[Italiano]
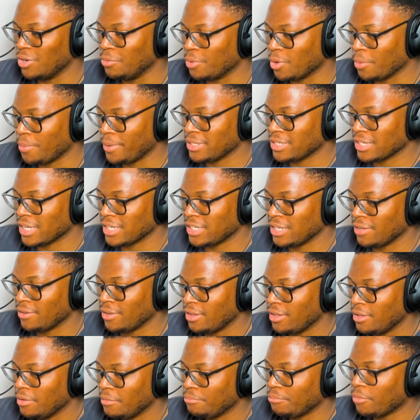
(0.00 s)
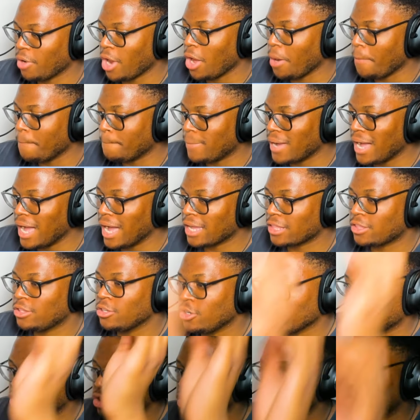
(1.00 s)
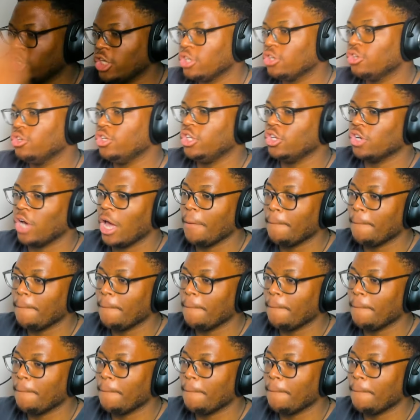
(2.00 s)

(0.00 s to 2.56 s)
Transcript: Il bro pensa che sia... Bro, è un bug, te lo sto dicendo io.